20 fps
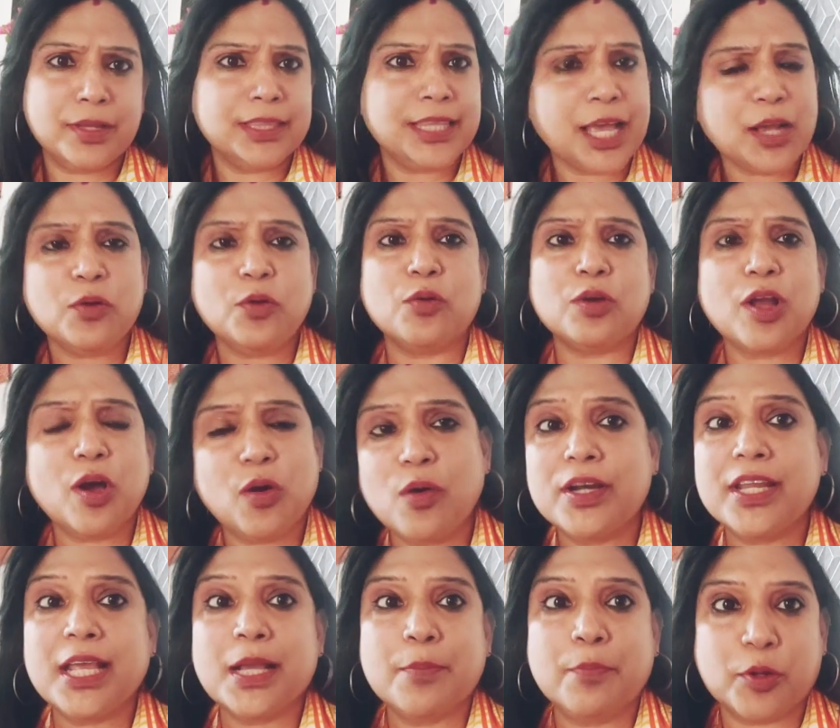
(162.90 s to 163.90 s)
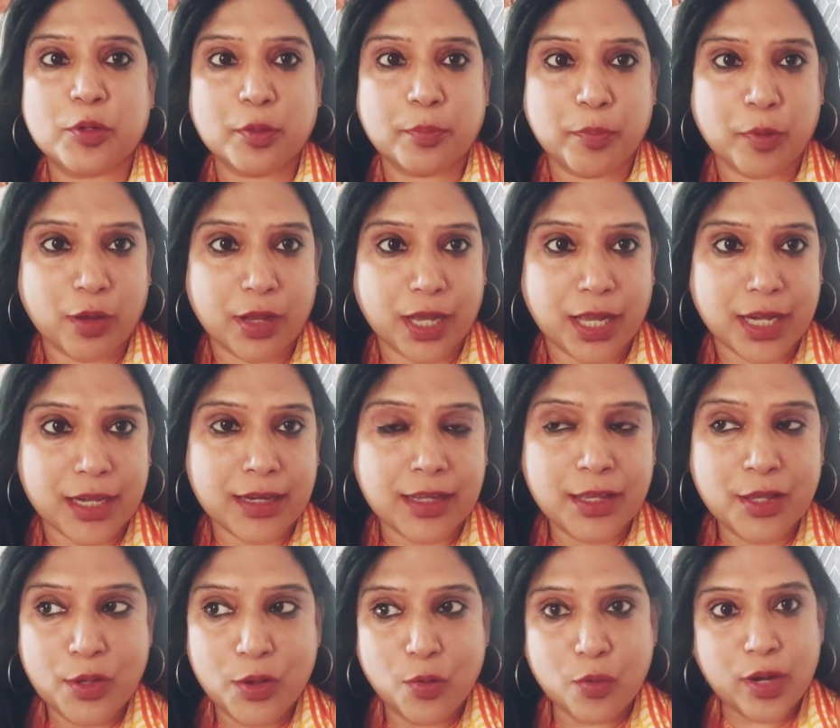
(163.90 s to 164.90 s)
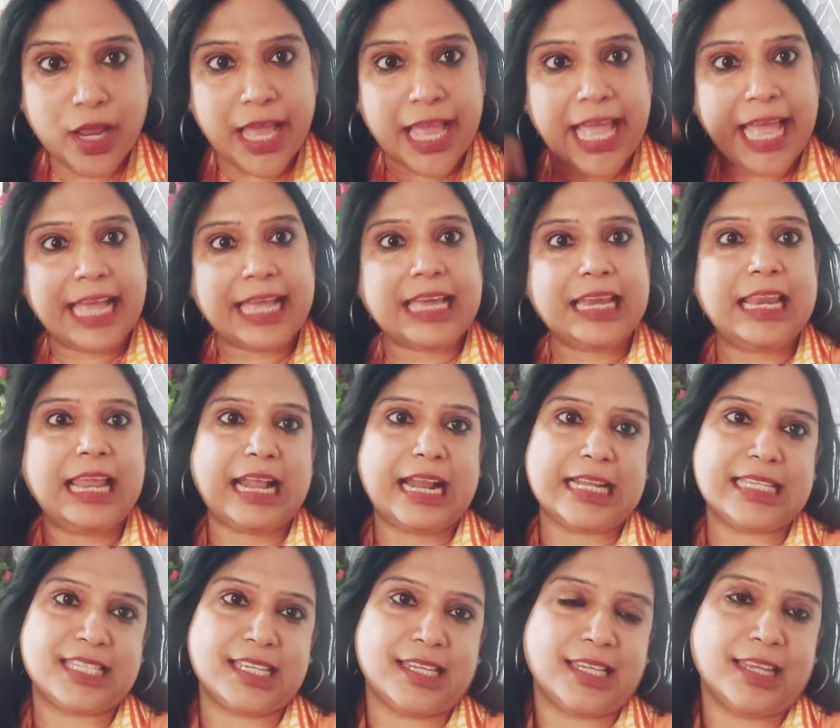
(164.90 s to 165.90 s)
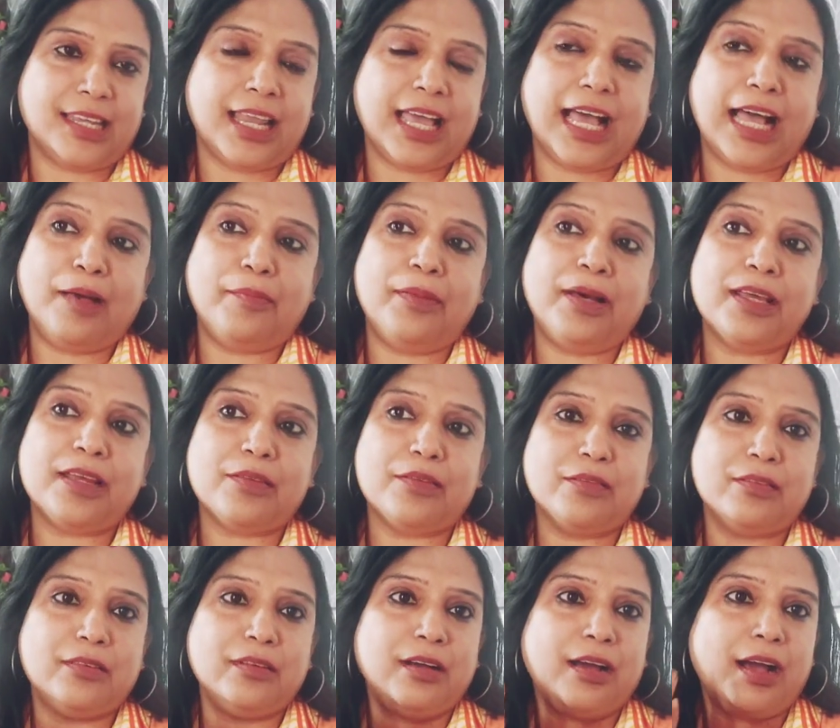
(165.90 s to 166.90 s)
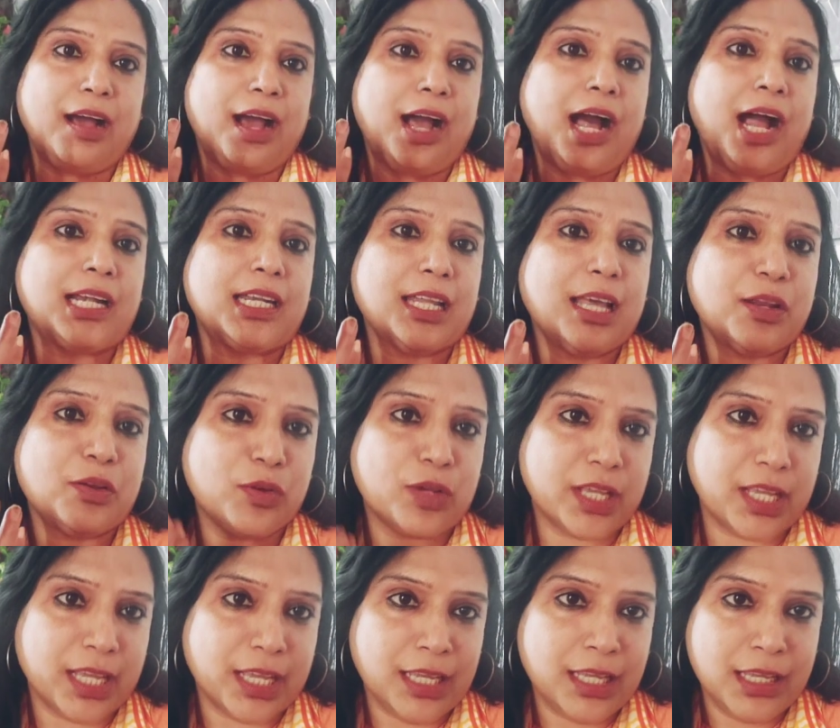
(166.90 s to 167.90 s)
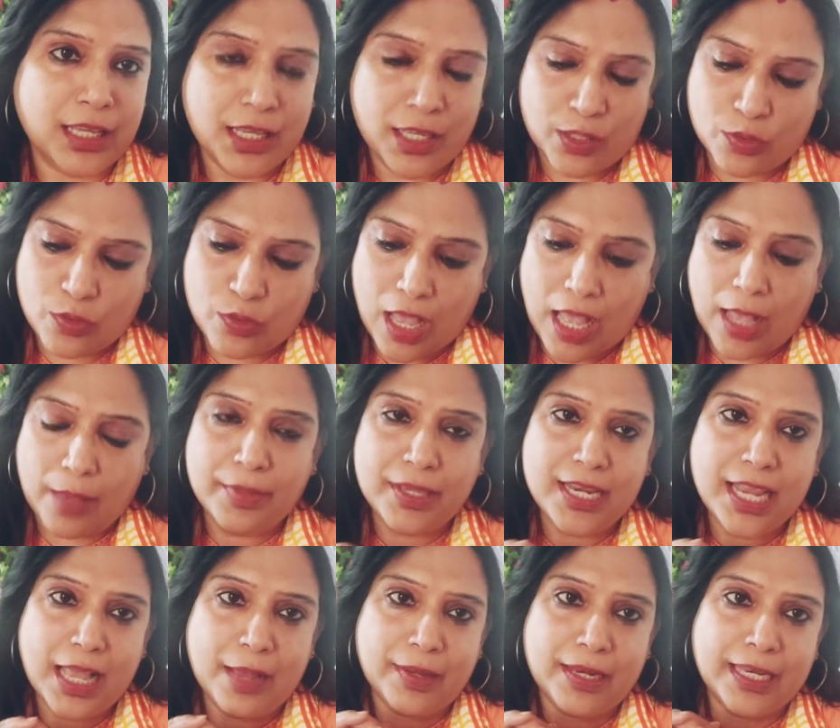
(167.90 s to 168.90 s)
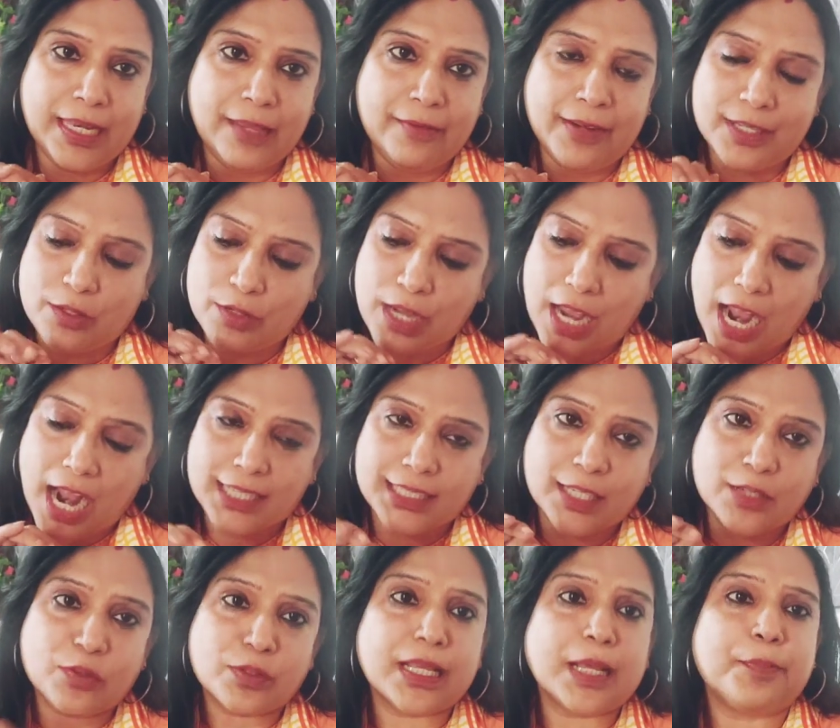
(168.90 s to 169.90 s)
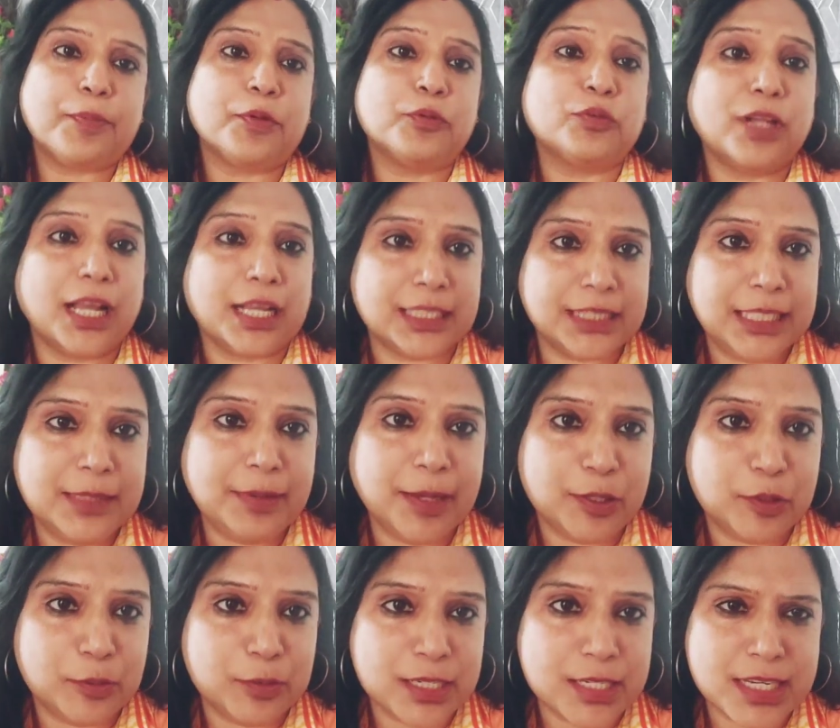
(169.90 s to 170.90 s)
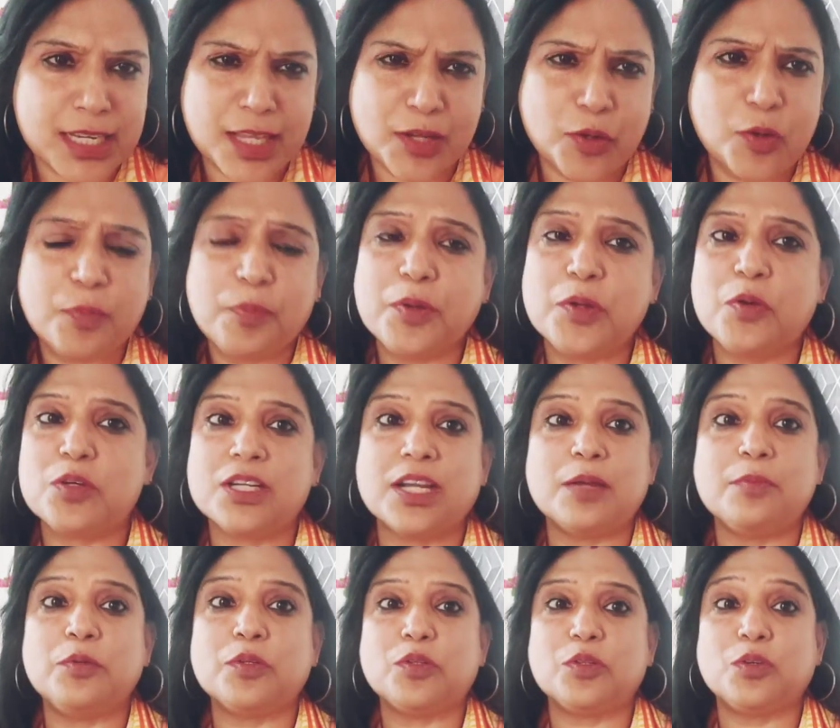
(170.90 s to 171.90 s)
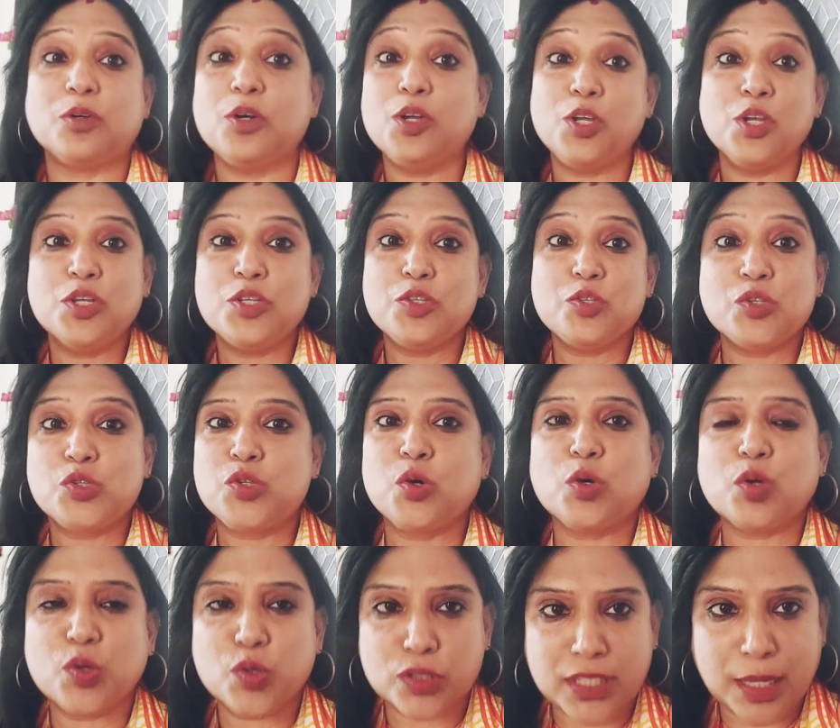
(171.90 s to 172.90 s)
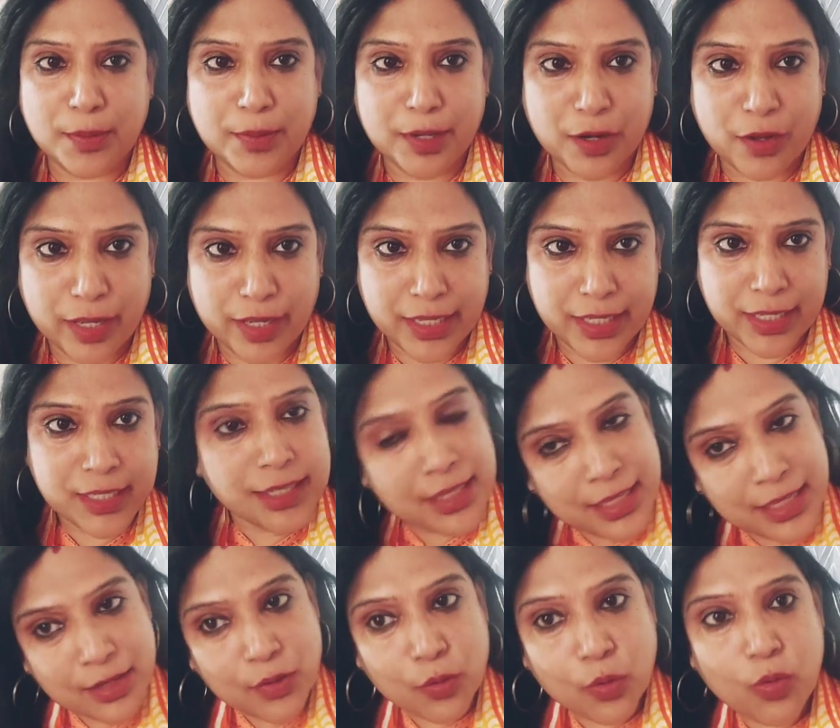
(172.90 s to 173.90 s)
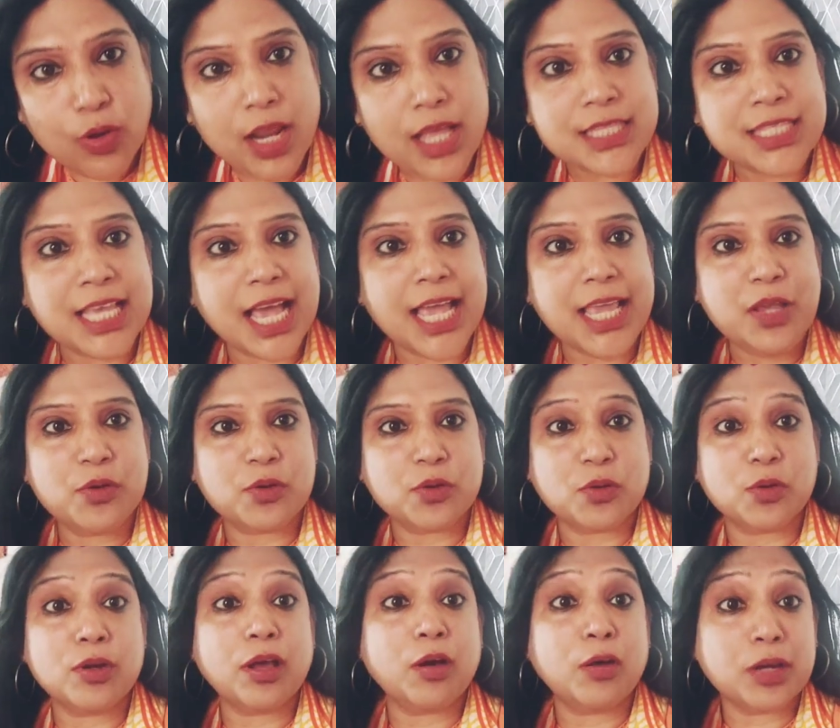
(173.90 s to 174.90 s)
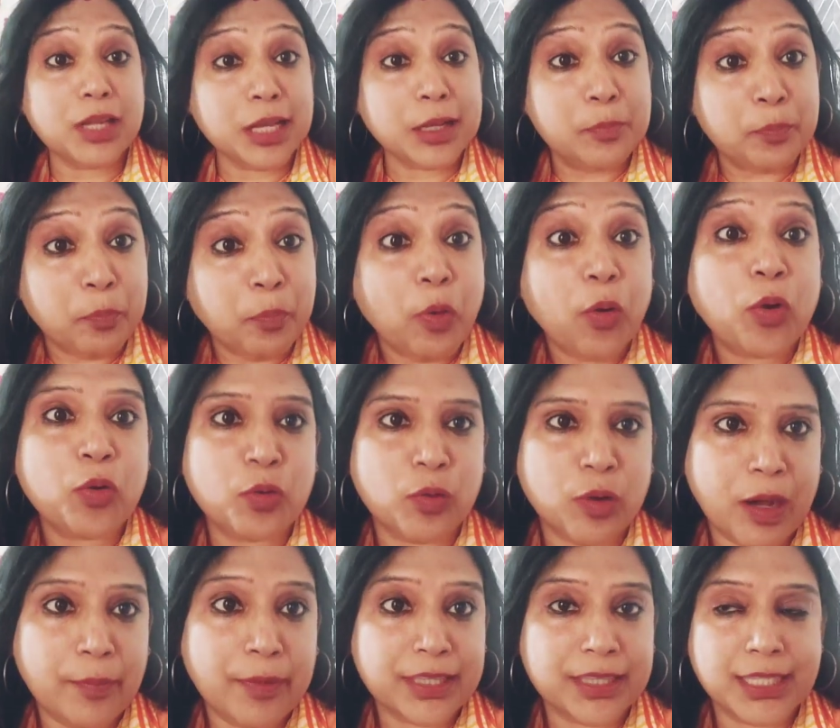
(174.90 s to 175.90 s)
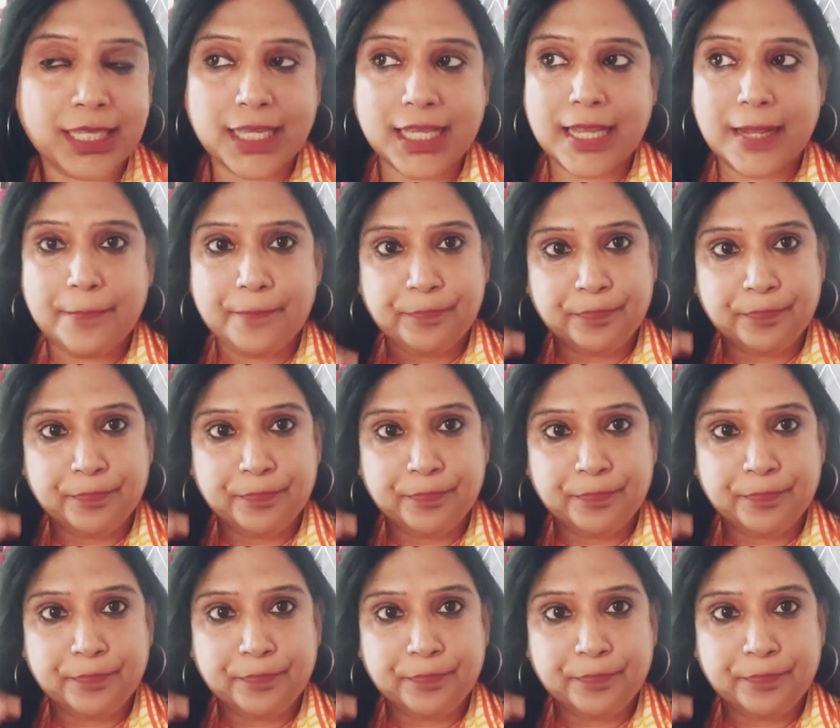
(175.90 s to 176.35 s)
দেখো ওরা অনেক বড় ব্লগার ওরা এক লাখের চ্যানেল আমার আঠারোকে তো আমি না আমার লেভেলটা ওই আঠারোকে পর্যন্ত রাখতেই ভালোবাসি এর ওপর ওঠার মতো যোগ্যতা আমার হয়নি ওরা যাই হোক ওরা অনেক বড় আমার থেকে